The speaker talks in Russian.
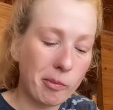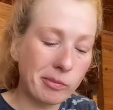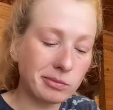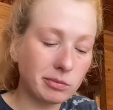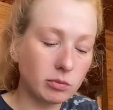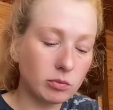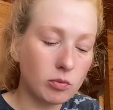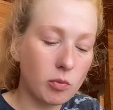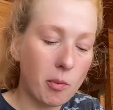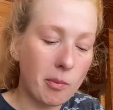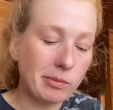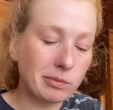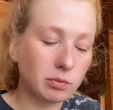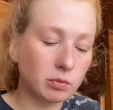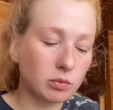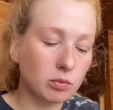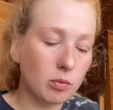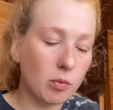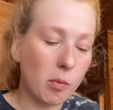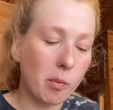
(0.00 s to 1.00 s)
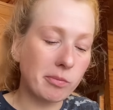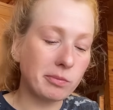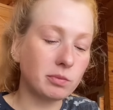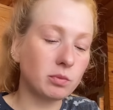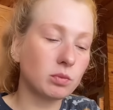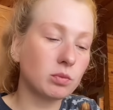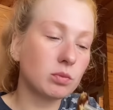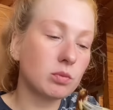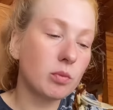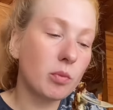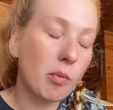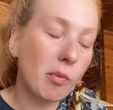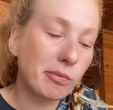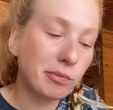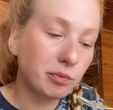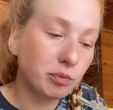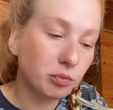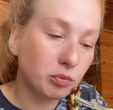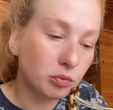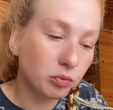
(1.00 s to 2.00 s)
Ну, это когда-то меня просили,
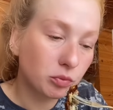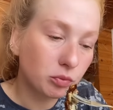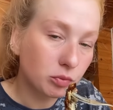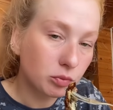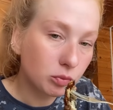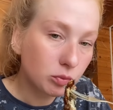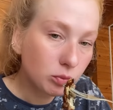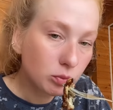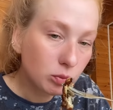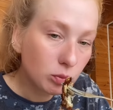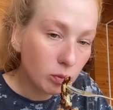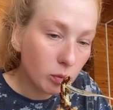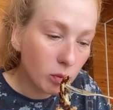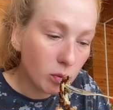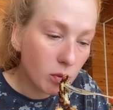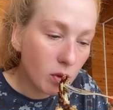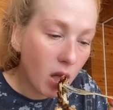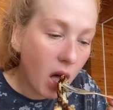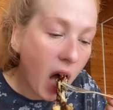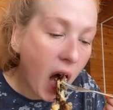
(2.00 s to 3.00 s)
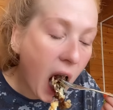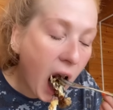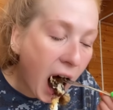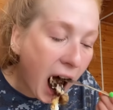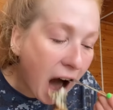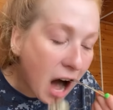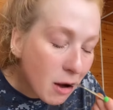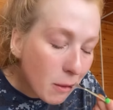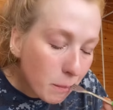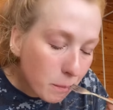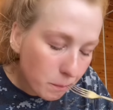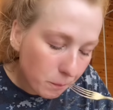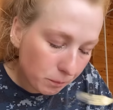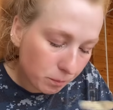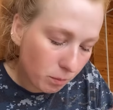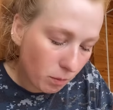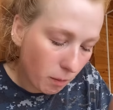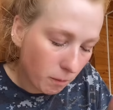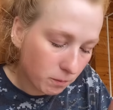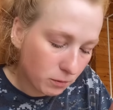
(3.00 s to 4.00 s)
продайте, продайте. Потому что вот
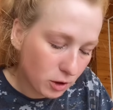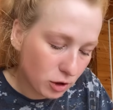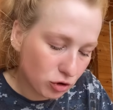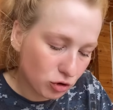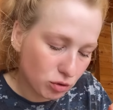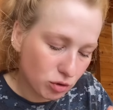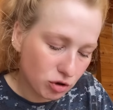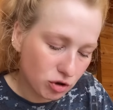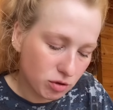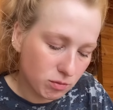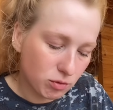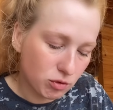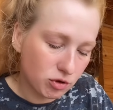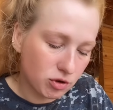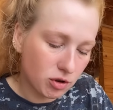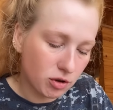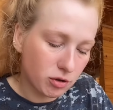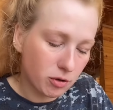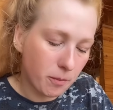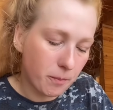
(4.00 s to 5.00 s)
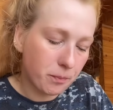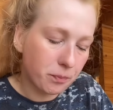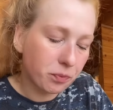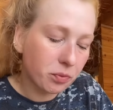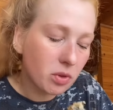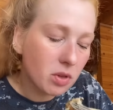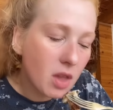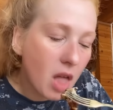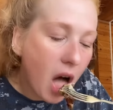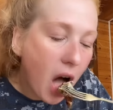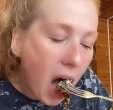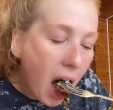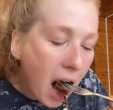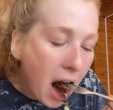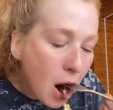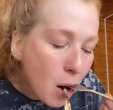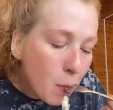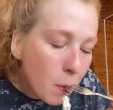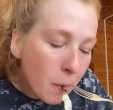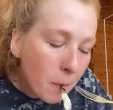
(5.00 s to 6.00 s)
такие огурцы. Да что ж ты будешь делать?
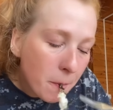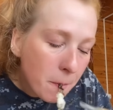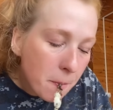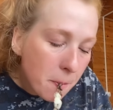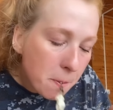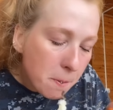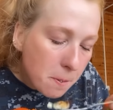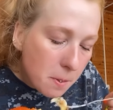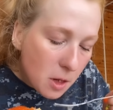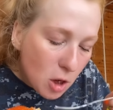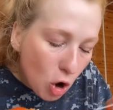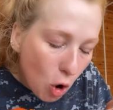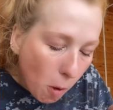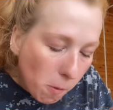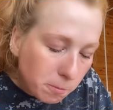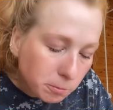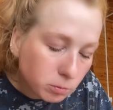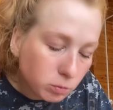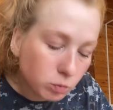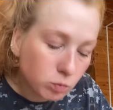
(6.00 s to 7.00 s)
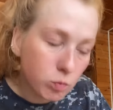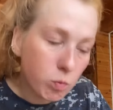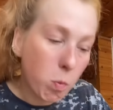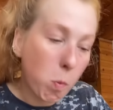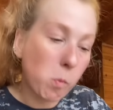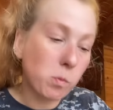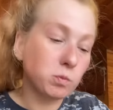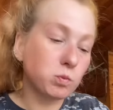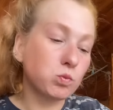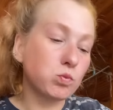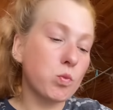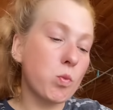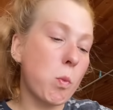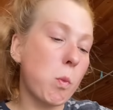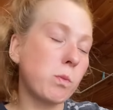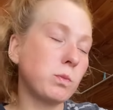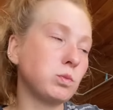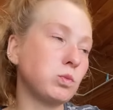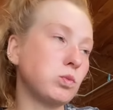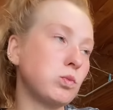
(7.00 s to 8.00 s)
400 ну, рублей выходило за
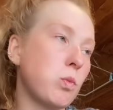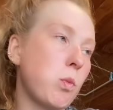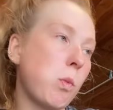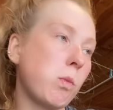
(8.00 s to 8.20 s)
кило.